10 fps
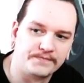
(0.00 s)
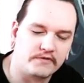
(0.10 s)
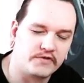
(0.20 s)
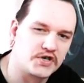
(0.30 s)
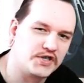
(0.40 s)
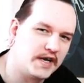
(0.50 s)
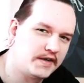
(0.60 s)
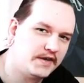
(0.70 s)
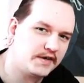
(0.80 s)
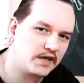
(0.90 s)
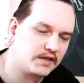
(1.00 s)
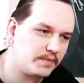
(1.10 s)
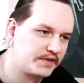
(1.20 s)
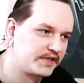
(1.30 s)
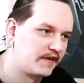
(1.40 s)
в ожидании как-то
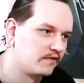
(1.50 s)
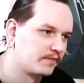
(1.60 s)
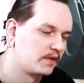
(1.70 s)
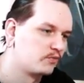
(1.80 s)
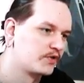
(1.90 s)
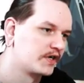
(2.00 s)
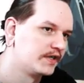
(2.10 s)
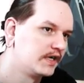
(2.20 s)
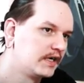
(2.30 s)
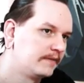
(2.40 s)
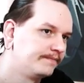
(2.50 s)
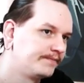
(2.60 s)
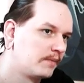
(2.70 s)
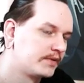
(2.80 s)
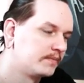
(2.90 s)
поставил, потому что когда
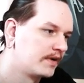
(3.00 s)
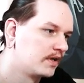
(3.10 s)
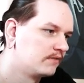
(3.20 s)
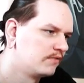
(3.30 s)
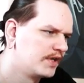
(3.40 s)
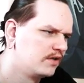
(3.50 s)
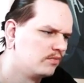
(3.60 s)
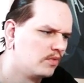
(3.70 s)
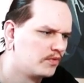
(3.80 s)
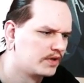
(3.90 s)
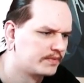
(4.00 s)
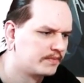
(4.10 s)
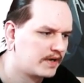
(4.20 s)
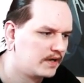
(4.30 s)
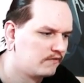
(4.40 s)
я посмотрел его, да и думаю, многие
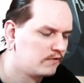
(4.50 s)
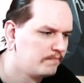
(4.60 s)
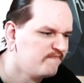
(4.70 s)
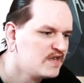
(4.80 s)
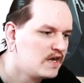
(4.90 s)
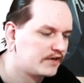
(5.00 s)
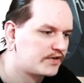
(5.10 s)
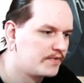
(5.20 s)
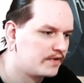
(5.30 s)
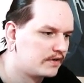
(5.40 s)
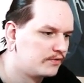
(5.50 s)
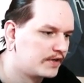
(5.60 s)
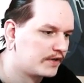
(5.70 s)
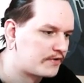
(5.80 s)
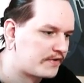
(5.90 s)
посмотрели его, особенно люди,
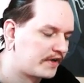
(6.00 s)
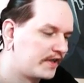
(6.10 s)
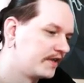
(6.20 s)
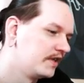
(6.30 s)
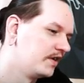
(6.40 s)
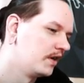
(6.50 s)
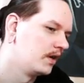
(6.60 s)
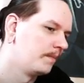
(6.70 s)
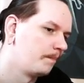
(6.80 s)
которые никогда не